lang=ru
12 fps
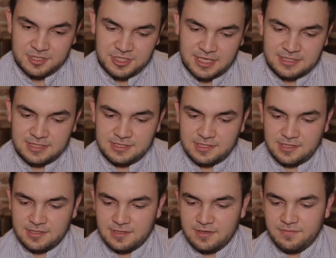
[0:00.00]
Часть
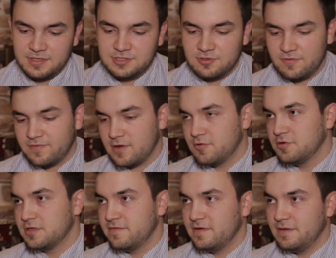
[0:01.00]
этих э, мастеров
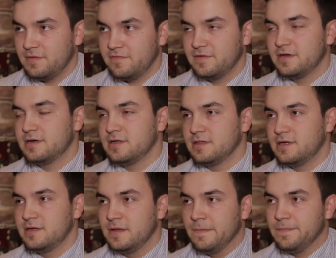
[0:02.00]
какое-то время выехала